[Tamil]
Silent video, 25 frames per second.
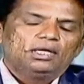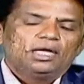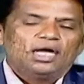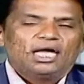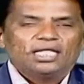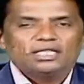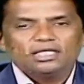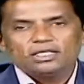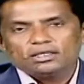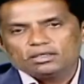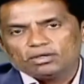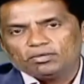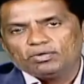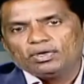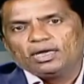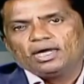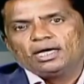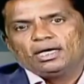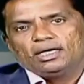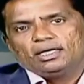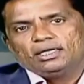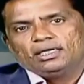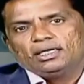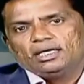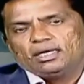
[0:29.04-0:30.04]
அதை தவிர
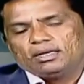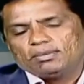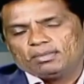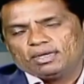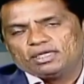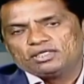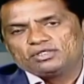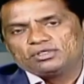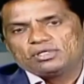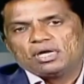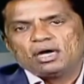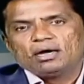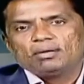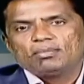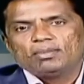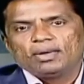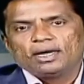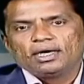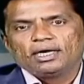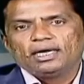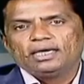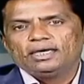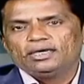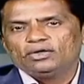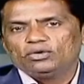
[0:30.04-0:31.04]
என்ன மாதிரி ஸ்டாக்
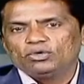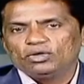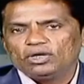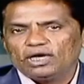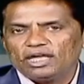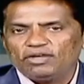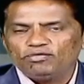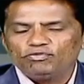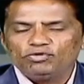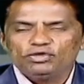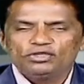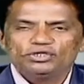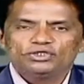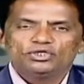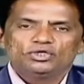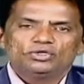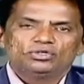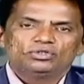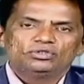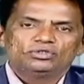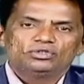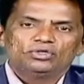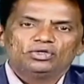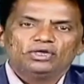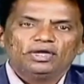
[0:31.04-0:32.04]
மார்க்கெட்டோ லைஃப்
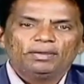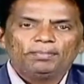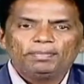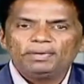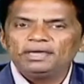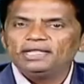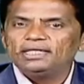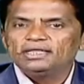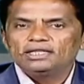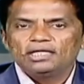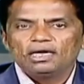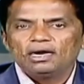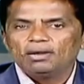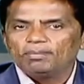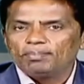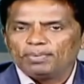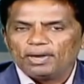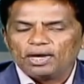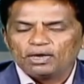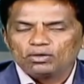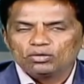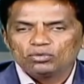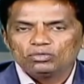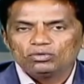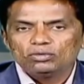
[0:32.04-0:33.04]
இன்சூரன்ஸோ எப்படி இதெல்லாம்
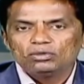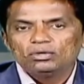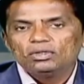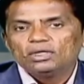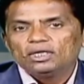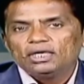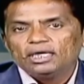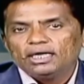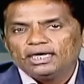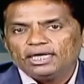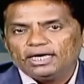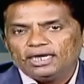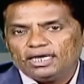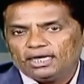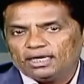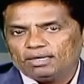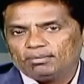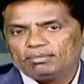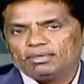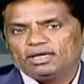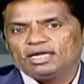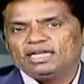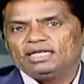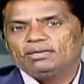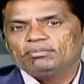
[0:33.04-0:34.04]
பார்க்கணும் என்ன
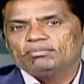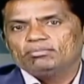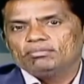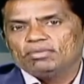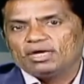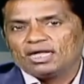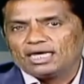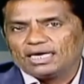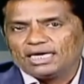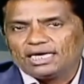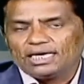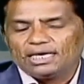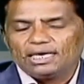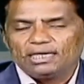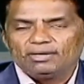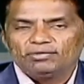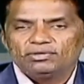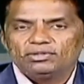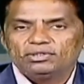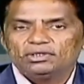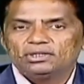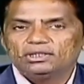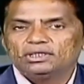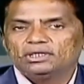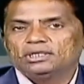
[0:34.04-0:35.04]
மாதிரி மார்க்கெட்டில்
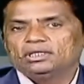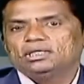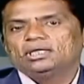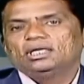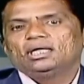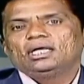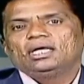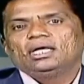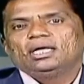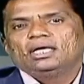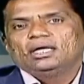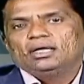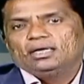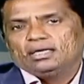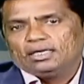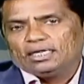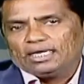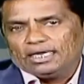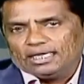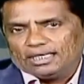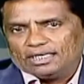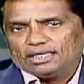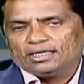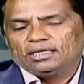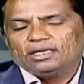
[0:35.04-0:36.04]
வந்து
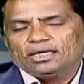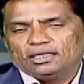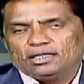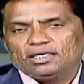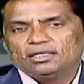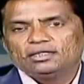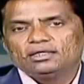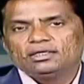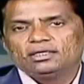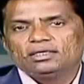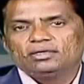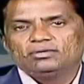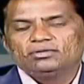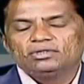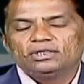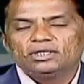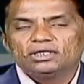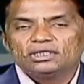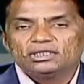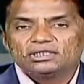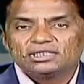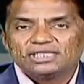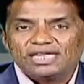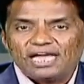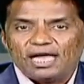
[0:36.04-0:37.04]
கெட்ட அதாவது வந்து
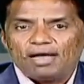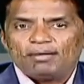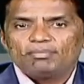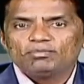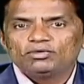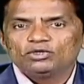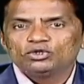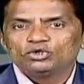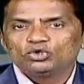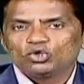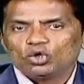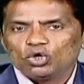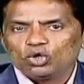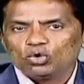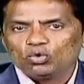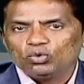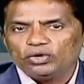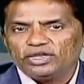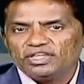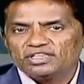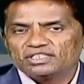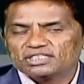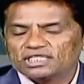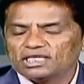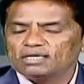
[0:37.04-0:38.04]
ஸ்கேம்னு
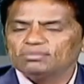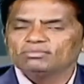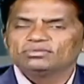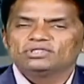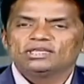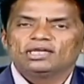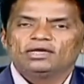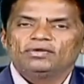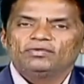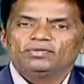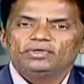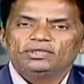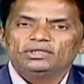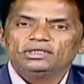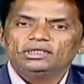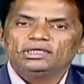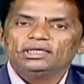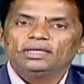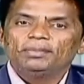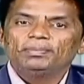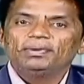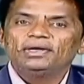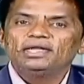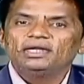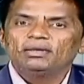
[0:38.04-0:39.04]
சொல்லக்கூடிய ஸ்கீம்ஸ்லாம் வருது
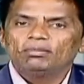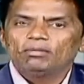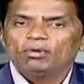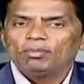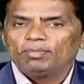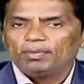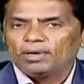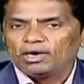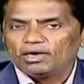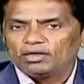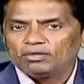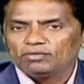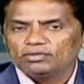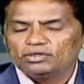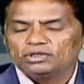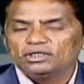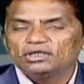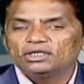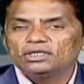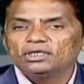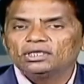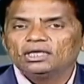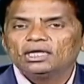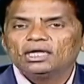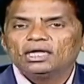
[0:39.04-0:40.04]
எப்படி நம்ம பணம்
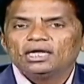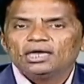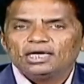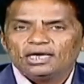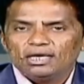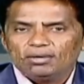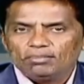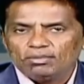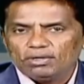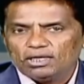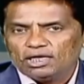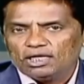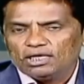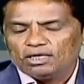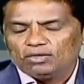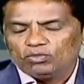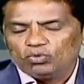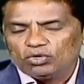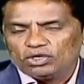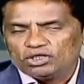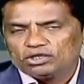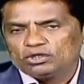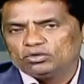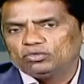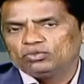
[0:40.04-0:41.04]
வந்து நம்மளை அதில்
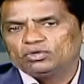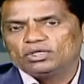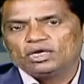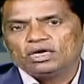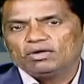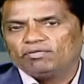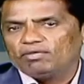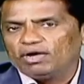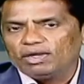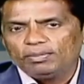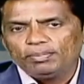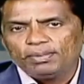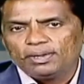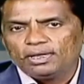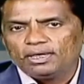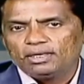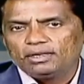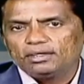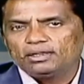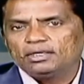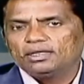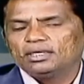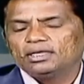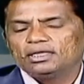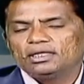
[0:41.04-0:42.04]
விடுறதுக்கு உண்டான வாய்ப்புகள்
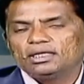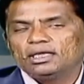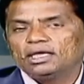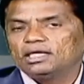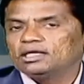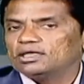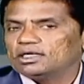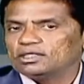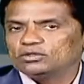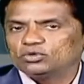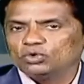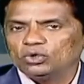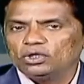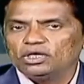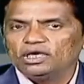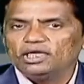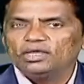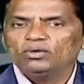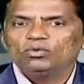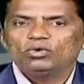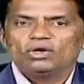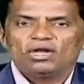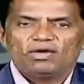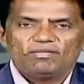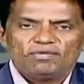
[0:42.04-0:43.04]
இருக்குங்கிறதெல்லாம் நான் சொல்லி
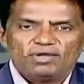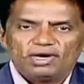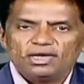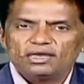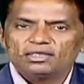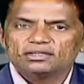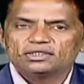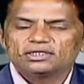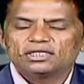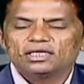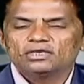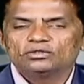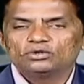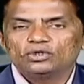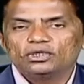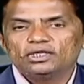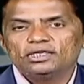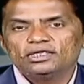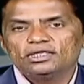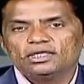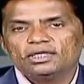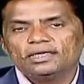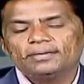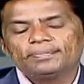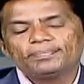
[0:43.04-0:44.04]
ஒரு அவேர்னஸ்க்காக
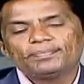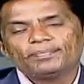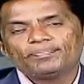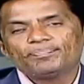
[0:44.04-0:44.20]
சொல்லியிருந்தேன்